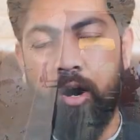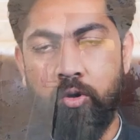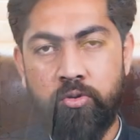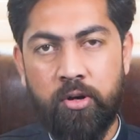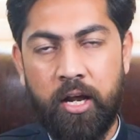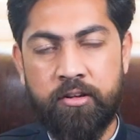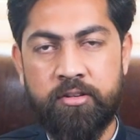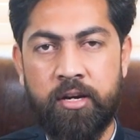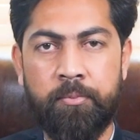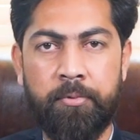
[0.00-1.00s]
आउट क्लास
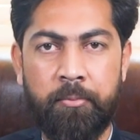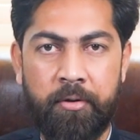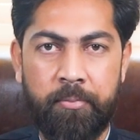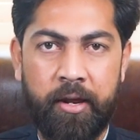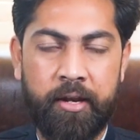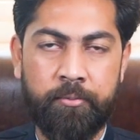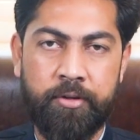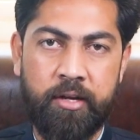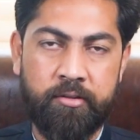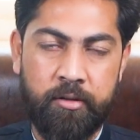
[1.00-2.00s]
है पेमेंट प्लान हम
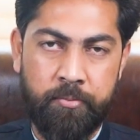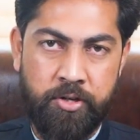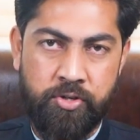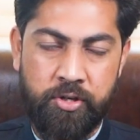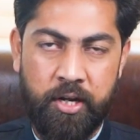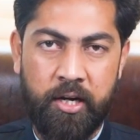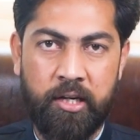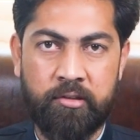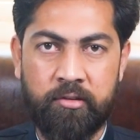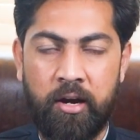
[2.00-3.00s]
साथ साथ मेंशन कर रहे
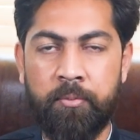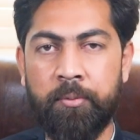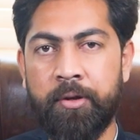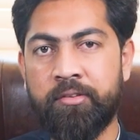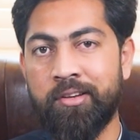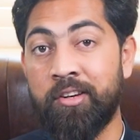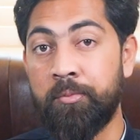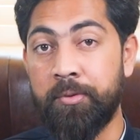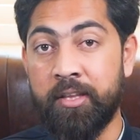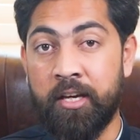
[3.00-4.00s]
हैं इसका आप हमारी
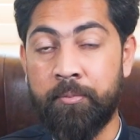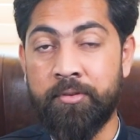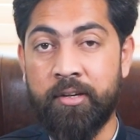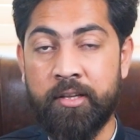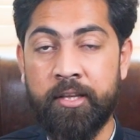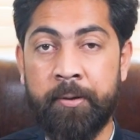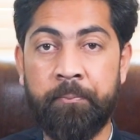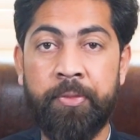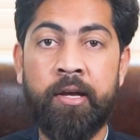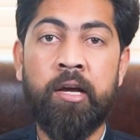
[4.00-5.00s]
स्क्रीन पे देख भी सकते हैं
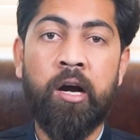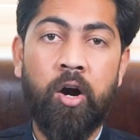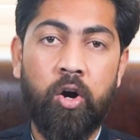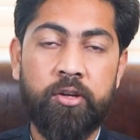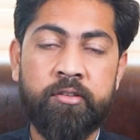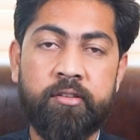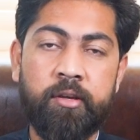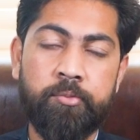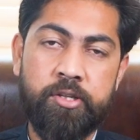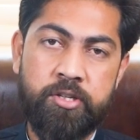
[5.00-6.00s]
और इसकी
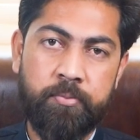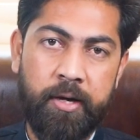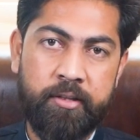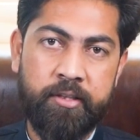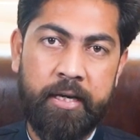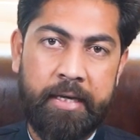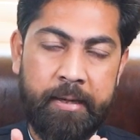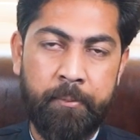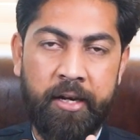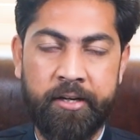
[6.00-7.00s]
सबसे अच्छी बात यह है कि
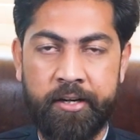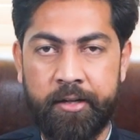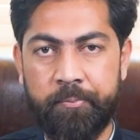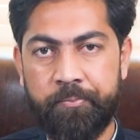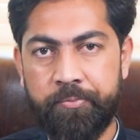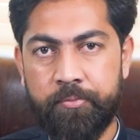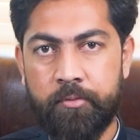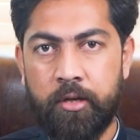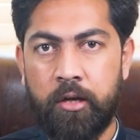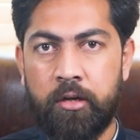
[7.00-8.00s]
ये बैलेटेड है
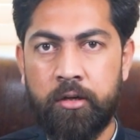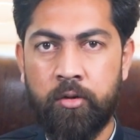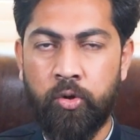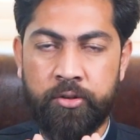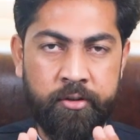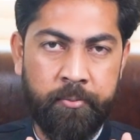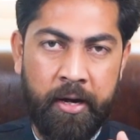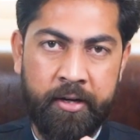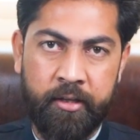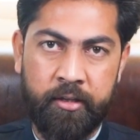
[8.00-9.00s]
कोई इसकी
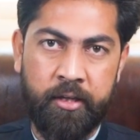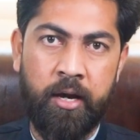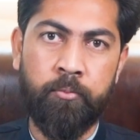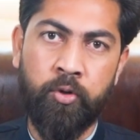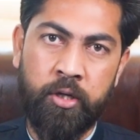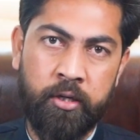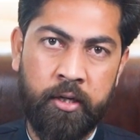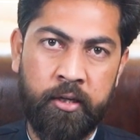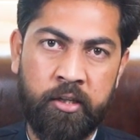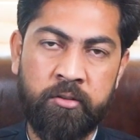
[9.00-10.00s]
बैलेटिंग नहीं है आप बुकिंग
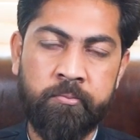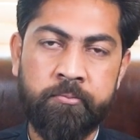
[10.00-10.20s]
करेंगे